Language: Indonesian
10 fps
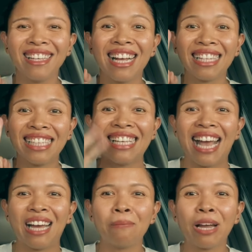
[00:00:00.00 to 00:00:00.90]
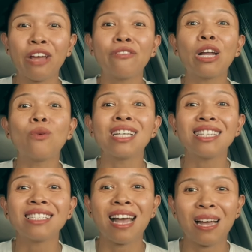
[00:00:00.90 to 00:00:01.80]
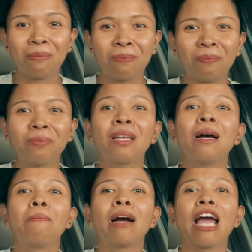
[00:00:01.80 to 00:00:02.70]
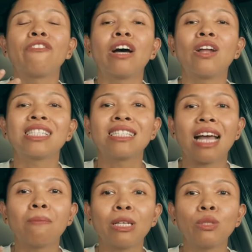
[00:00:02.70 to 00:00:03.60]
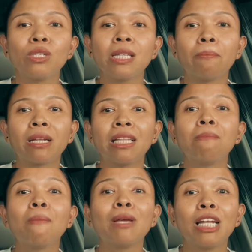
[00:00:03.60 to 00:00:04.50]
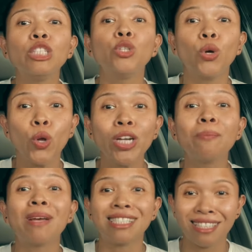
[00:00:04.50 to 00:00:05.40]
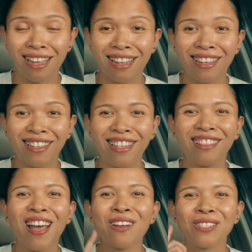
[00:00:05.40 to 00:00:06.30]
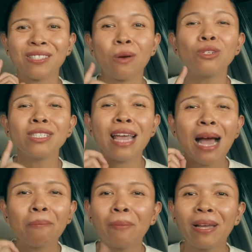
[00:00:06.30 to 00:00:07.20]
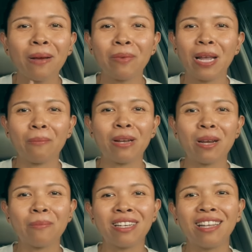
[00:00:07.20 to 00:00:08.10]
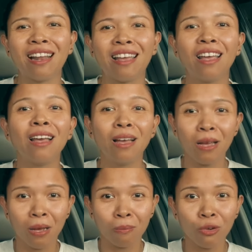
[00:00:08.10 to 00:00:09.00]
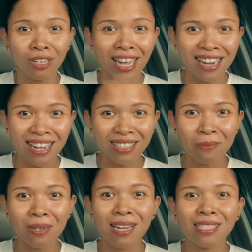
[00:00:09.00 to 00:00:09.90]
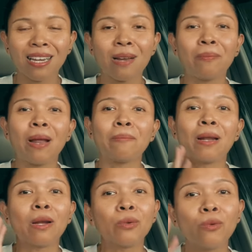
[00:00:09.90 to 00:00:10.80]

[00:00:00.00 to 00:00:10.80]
Yang ketiga, mengevaluasi saham. Mengevaluasi saham itu seperti memilih jodoh di pesta. Kita harus tahu siapa yang benar-benar bernilai bukan hanya berdasarkan penampilan